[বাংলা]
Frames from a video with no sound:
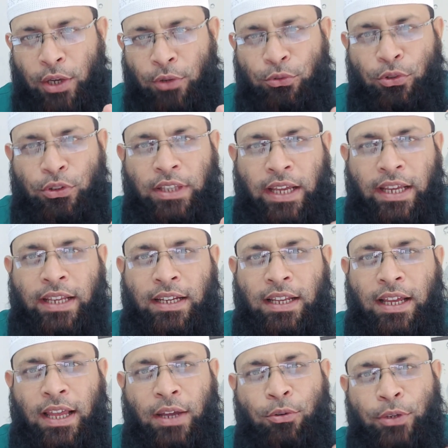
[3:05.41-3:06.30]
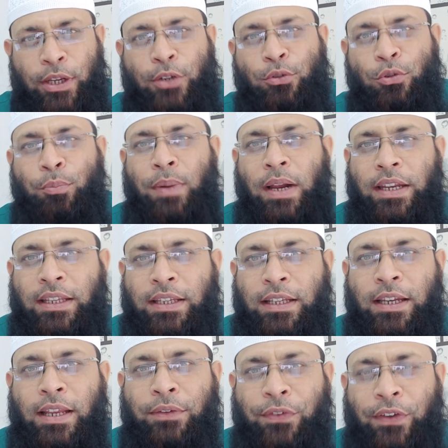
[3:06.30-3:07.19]
কেউ তো দেখে না এখন একটু পানি
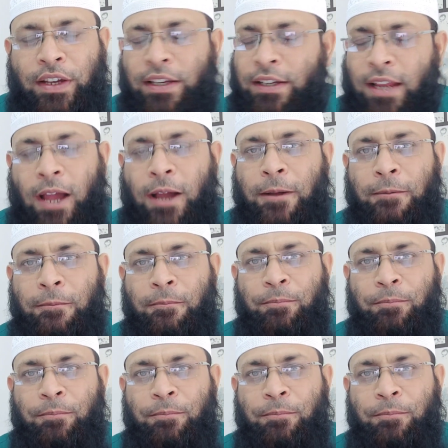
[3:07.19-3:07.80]
গিলে ফেলি না